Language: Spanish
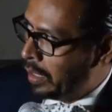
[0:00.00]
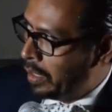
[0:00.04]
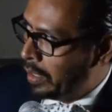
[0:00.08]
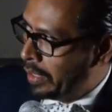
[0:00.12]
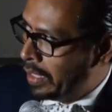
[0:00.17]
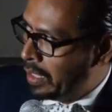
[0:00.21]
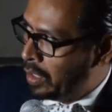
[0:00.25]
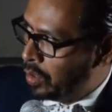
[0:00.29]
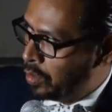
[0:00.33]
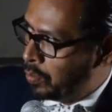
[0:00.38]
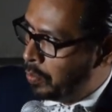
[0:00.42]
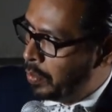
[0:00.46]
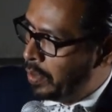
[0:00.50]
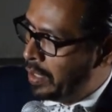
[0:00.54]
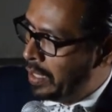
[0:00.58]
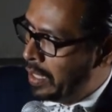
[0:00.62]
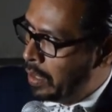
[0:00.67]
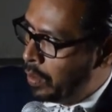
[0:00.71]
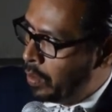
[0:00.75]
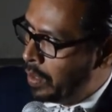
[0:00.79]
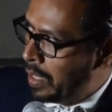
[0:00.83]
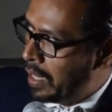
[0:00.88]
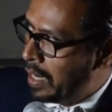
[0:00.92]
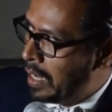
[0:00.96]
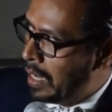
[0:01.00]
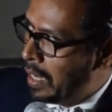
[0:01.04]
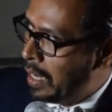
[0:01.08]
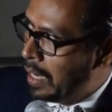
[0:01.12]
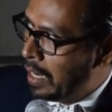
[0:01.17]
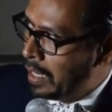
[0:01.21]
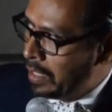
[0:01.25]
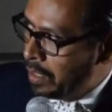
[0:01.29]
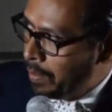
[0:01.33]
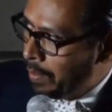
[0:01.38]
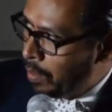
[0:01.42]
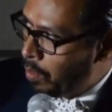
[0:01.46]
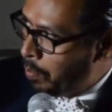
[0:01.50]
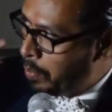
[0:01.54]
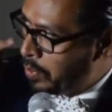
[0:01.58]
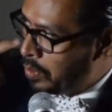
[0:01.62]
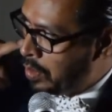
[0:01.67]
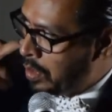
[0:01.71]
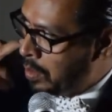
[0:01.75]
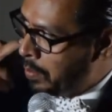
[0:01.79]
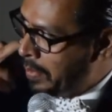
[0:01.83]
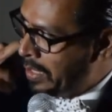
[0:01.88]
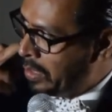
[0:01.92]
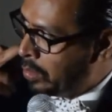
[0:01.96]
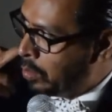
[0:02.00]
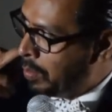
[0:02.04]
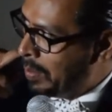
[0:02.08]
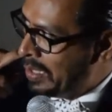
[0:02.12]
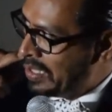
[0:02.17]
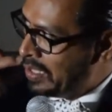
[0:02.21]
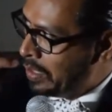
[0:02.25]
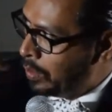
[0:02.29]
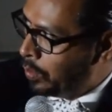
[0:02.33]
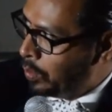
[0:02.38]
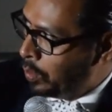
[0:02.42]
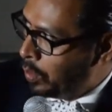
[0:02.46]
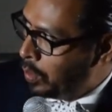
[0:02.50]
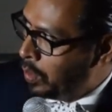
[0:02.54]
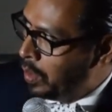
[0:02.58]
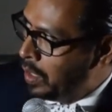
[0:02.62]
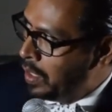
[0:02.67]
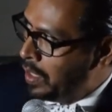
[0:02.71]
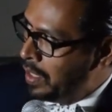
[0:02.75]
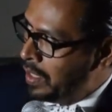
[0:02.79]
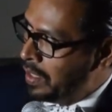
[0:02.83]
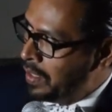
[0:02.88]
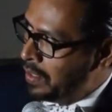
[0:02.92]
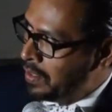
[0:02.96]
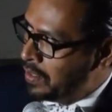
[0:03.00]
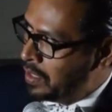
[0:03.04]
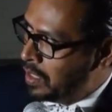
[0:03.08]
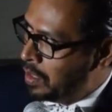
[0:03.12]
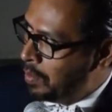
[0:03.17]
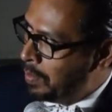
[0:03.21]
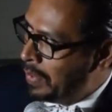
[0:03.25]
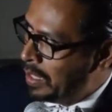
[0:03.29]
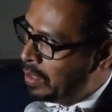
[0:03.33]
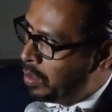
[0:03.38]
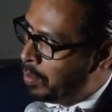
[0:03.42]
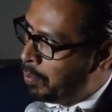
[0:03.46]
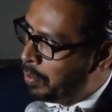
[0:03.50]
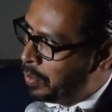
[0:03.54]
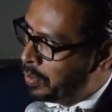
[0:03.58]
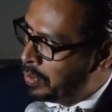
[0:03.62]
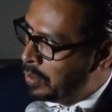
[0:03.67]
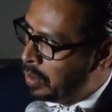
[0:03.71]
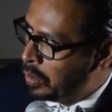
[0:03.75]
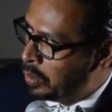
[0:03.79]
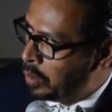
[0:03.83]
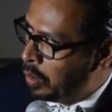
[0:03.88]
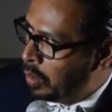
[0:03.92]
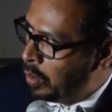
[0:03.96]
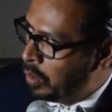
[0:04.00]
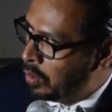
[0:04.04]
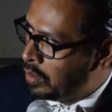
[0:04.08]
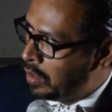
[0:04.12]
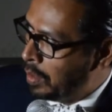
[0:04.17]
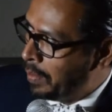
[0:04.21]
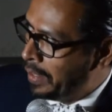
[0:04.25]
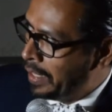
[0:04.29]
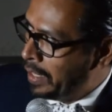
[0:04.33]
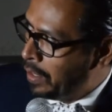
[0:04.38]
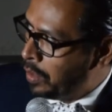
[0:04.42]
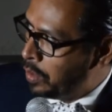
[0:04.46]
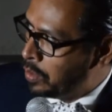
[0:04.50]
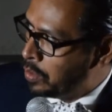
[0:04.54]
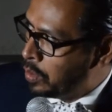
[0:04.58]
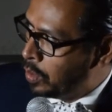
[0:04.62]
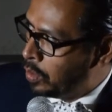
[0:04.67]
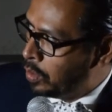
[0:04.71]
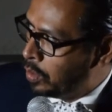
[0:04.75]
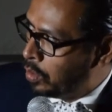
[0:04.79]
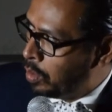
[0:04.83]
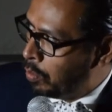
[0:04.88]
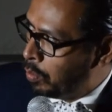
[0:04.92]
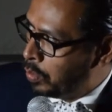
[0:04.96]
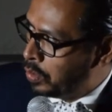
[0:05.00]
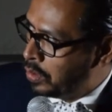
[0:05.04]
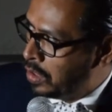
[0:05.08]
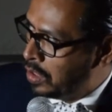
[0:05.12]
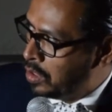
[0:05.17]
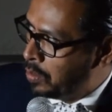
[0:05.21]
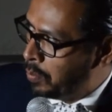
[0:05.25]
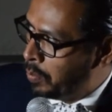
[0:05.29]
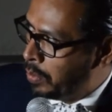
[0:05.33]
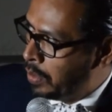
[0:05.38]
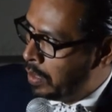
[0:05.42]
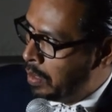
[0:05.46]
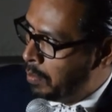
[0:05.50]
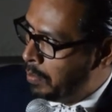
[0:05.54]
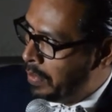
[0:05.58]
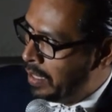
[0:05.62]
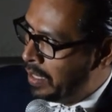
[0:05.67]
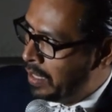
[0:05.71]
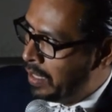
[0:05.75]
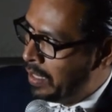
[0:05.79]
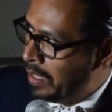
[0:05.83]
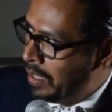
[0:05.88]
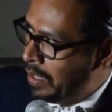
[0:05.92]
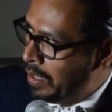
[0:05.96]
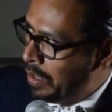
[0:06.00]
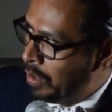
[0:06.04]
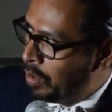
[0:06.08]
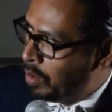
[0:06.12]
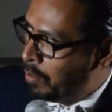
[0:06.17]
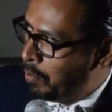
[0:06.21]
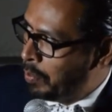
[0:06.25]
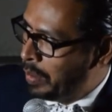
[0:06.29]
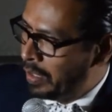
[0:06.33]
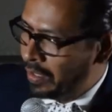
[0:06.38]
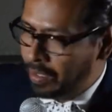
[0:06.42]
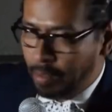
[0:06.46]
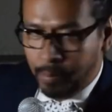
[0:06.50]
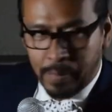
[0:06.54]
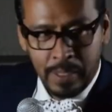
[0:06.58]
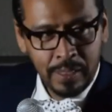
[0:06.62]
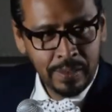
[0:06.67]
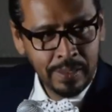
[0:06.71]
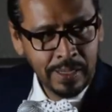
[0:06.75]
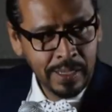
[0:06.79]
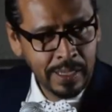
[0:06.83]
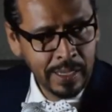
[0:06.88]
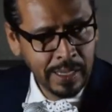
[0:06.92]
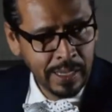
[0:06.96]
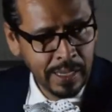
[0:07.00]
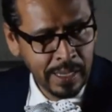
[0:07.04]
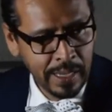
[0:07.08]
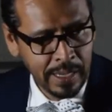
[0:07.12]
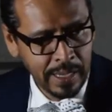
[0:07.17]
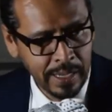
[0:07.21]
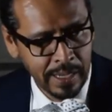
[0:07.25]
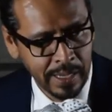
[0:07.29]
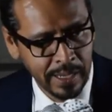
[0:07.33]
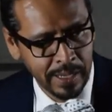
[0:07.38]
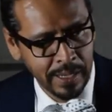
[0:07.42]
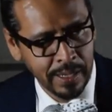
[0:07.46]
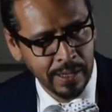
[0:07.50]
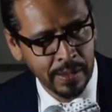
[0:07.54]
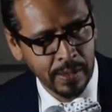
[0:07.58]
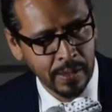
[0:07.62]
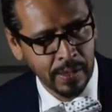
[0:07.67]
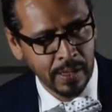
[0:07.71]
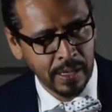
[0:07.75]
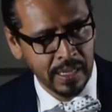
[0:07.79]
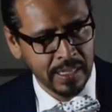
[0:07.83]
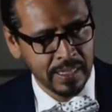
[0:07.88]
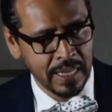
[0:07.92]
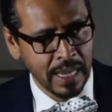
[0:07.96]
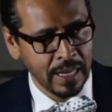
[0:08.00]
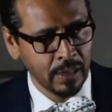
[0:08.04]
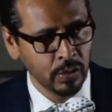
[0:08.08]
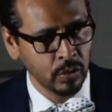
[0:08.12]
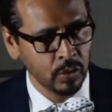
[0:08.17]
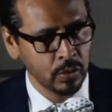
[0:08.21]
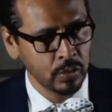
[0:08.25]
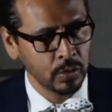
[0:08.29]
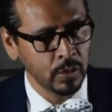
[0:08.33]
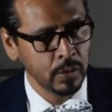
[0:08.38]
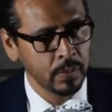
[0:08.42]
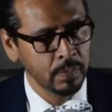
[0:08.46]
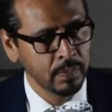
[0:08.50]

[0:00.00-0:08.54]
que nos pueden ayudar a, llevar un procedimiento más seguro. Sin embargo, pues no todos los navegadores son, como ustedes pueden ver, completamente eh, exactos.